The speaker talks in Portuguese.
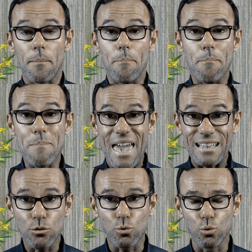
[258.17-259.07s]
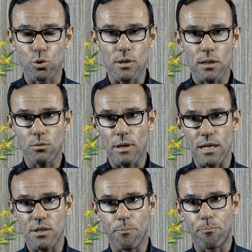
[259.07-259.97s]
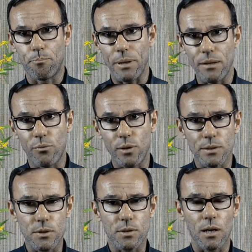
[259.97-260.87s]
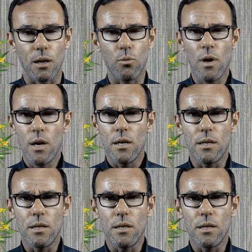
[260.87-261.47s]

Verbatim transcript: métodos naturais de prevenção